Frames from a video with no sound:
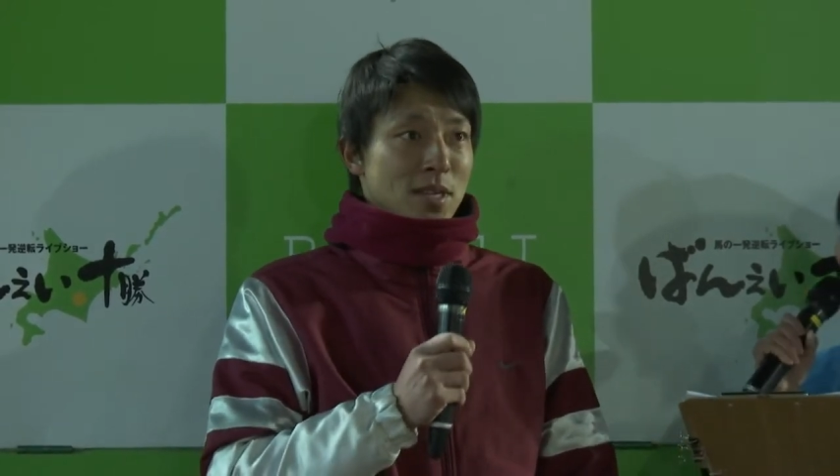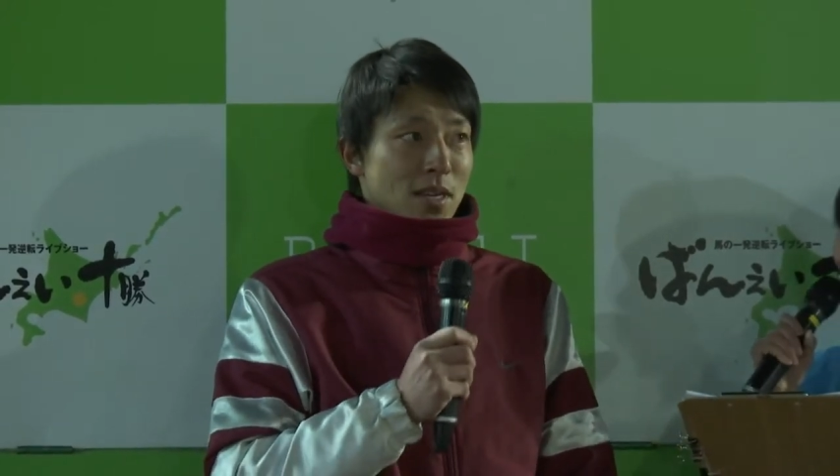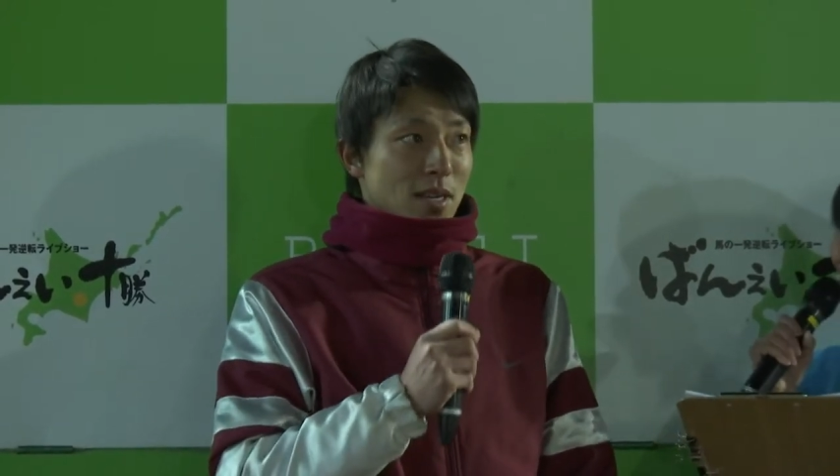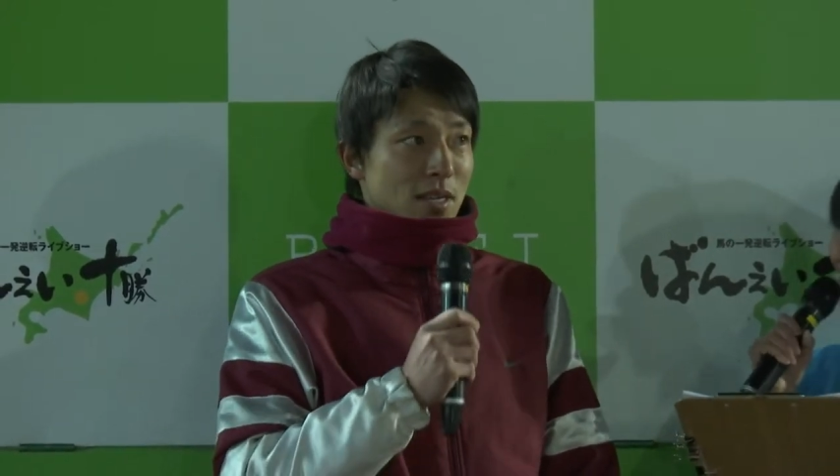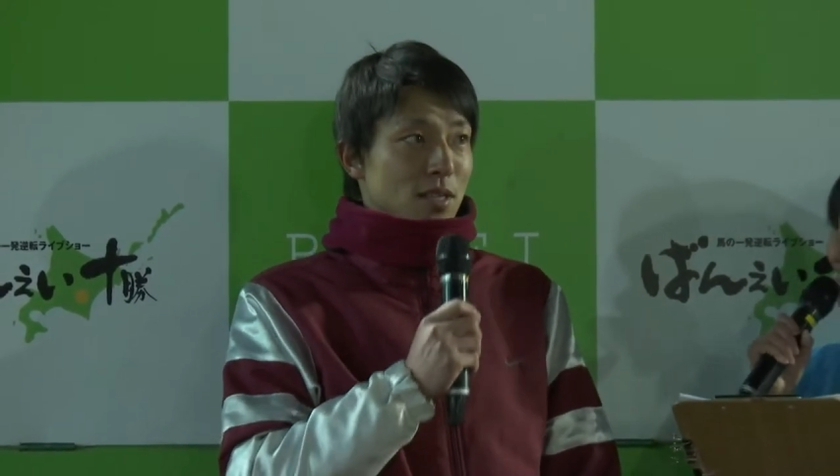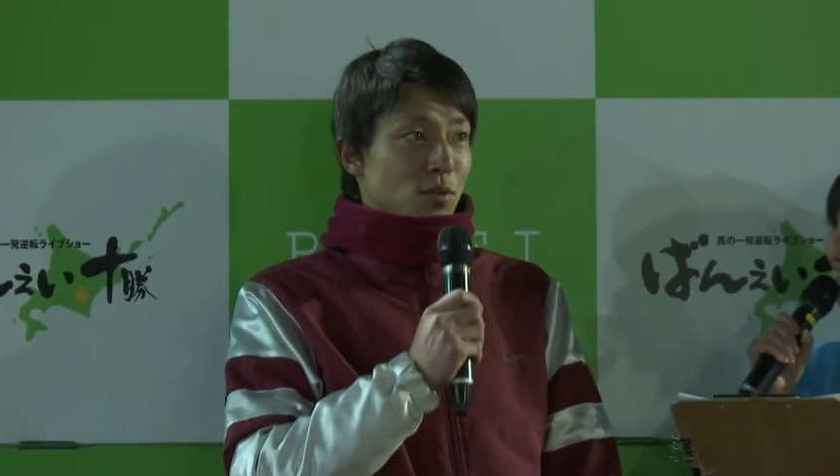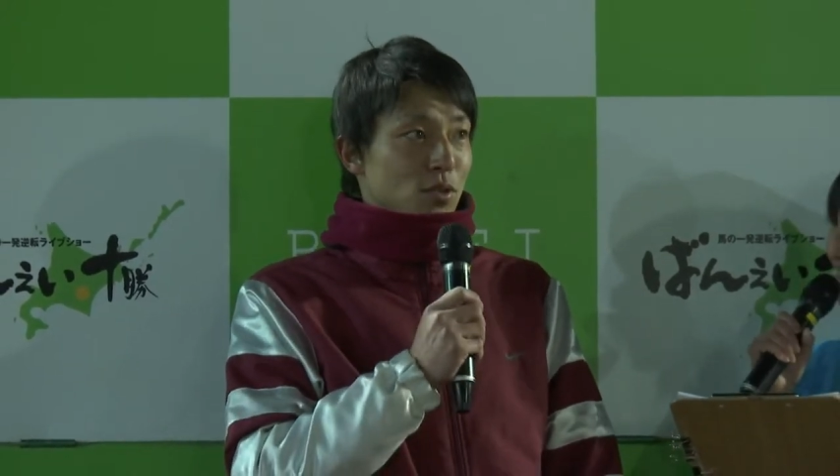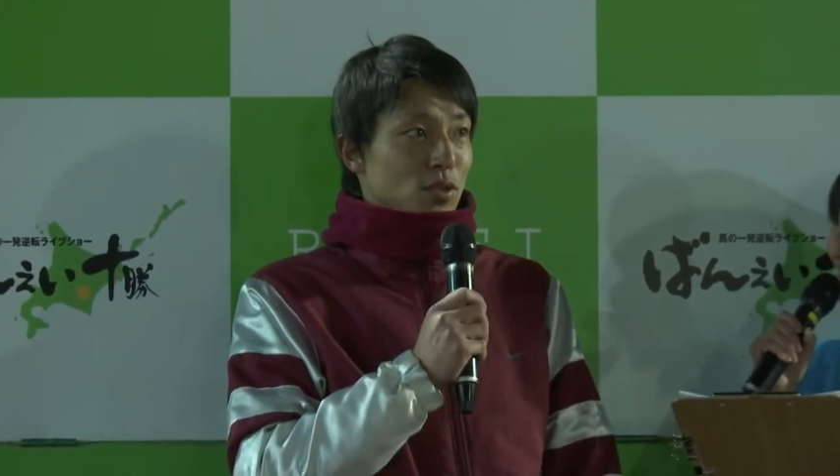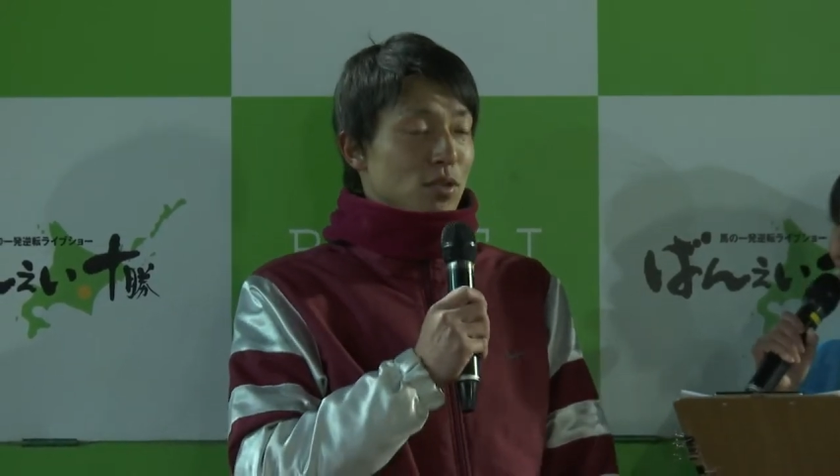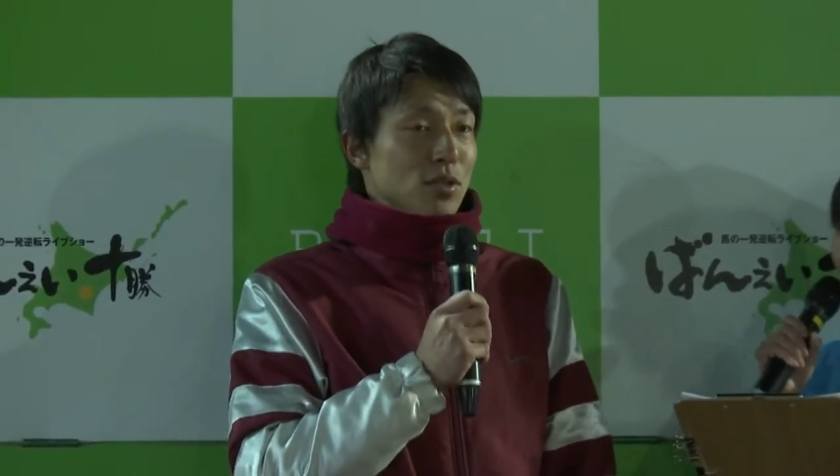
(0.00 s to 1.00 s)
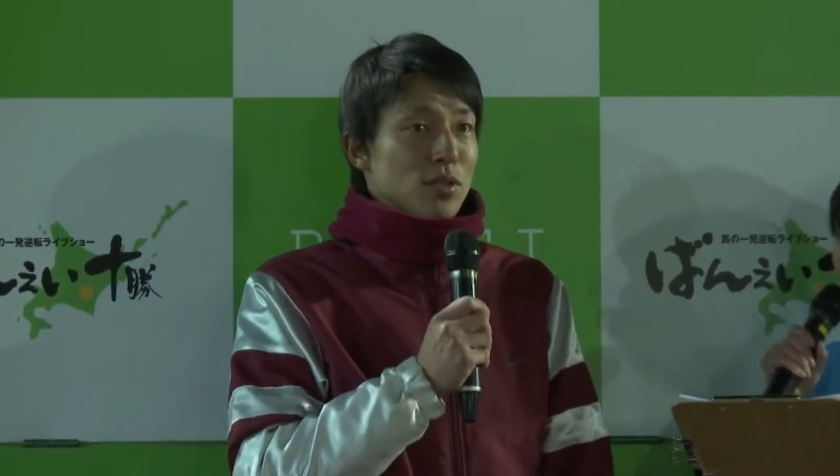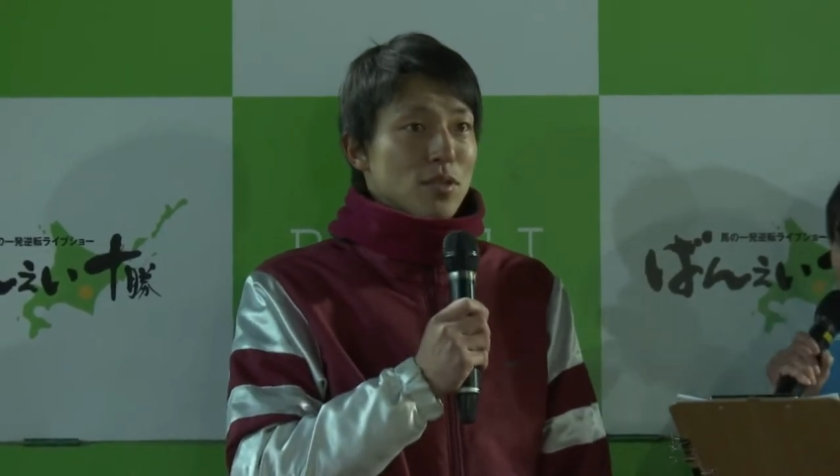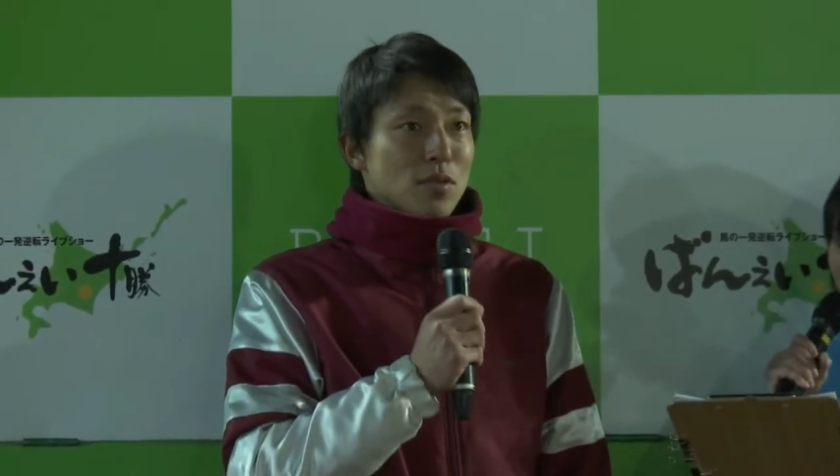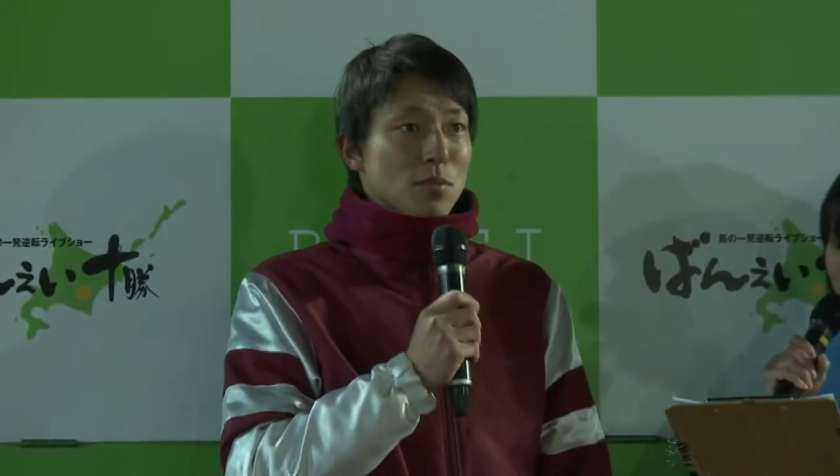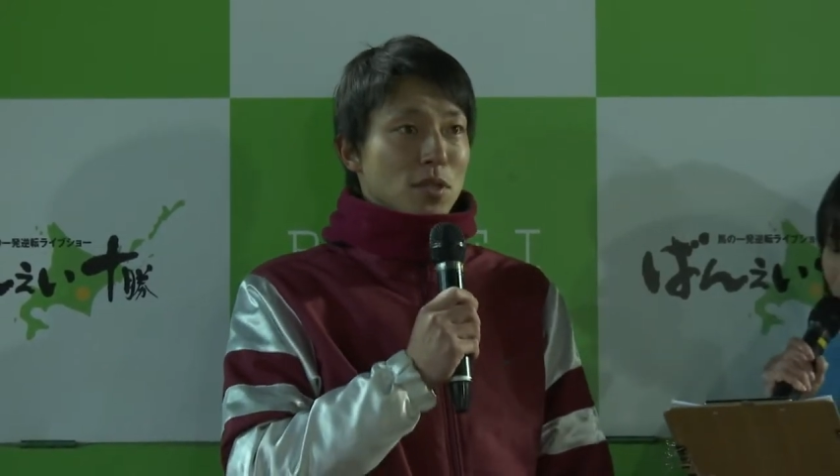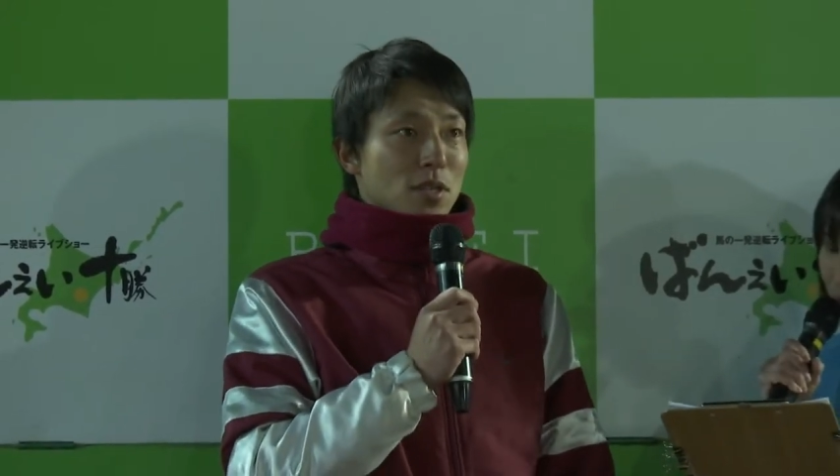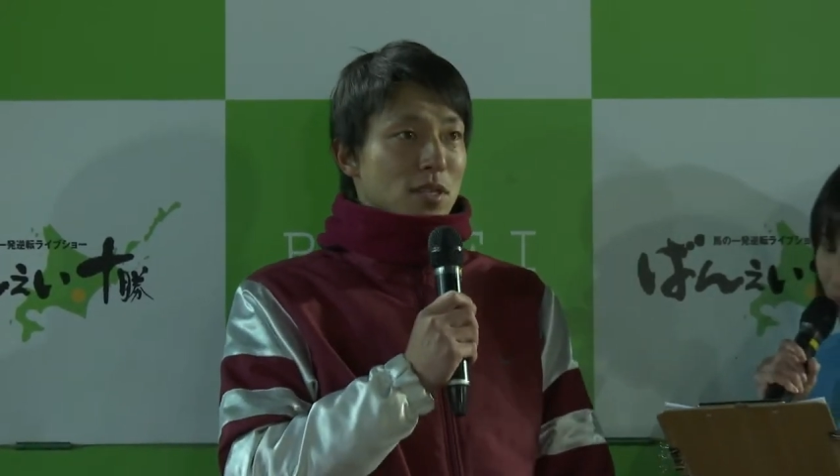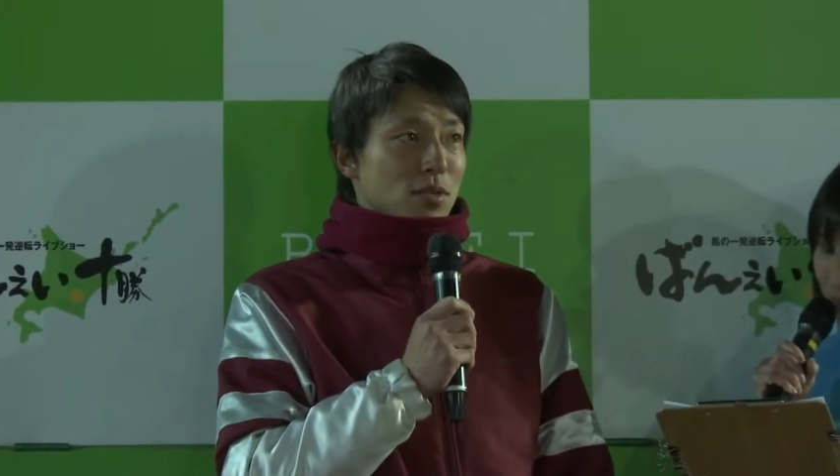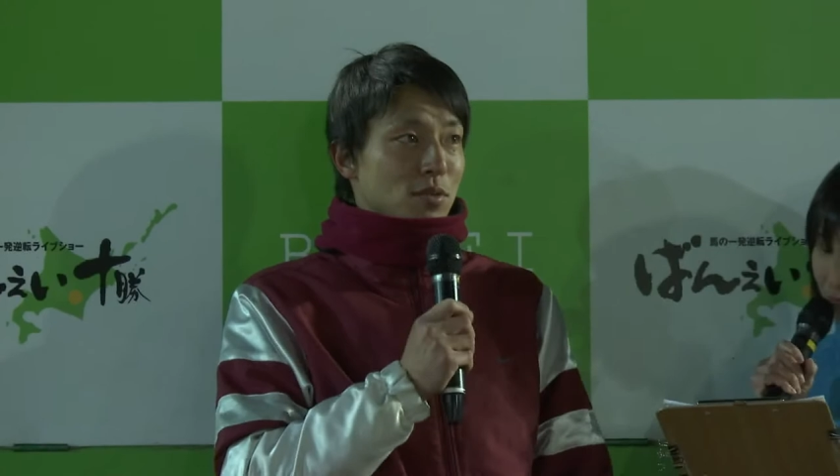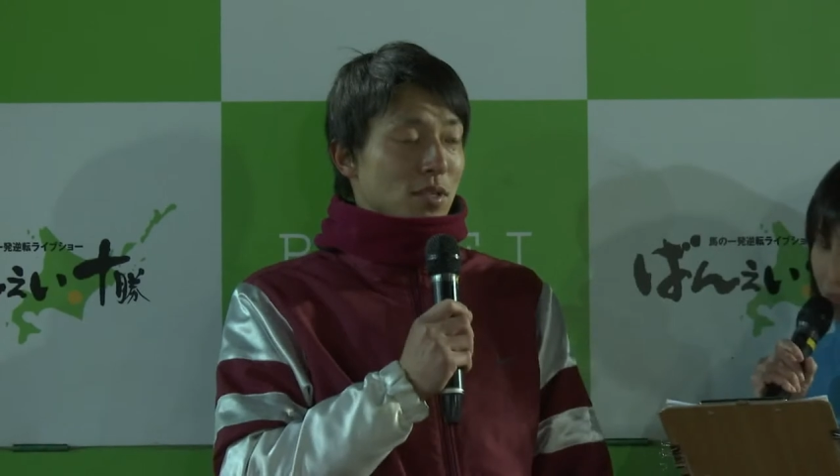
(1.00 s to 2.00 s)
はい道中思った以
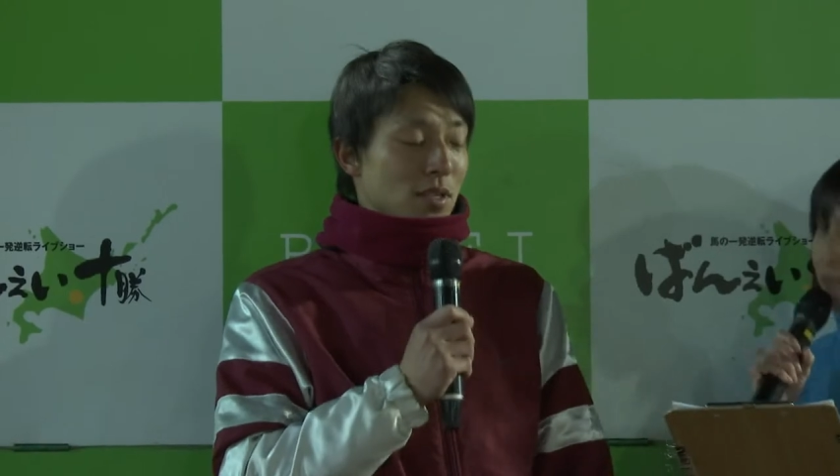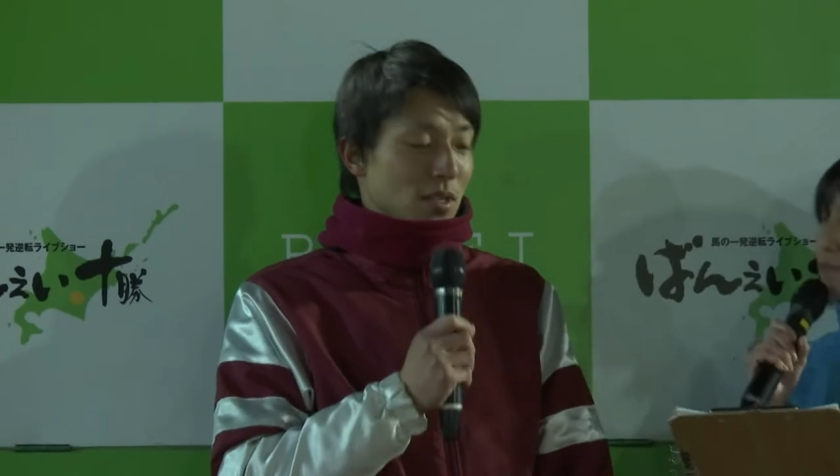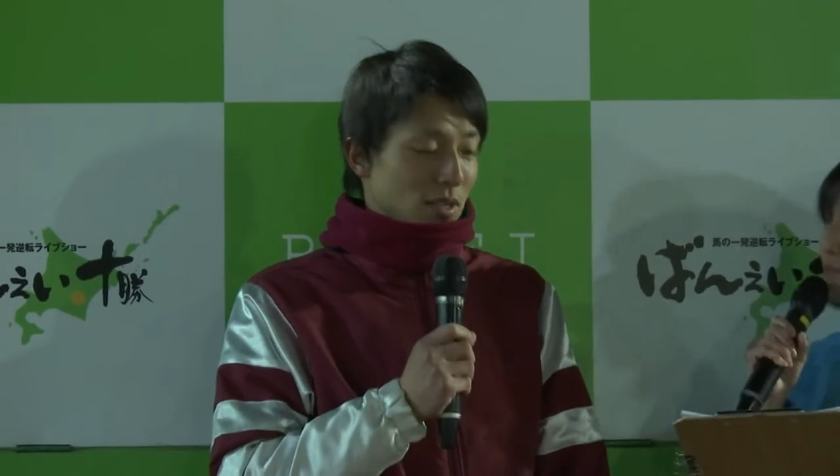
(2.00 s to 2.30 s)
上に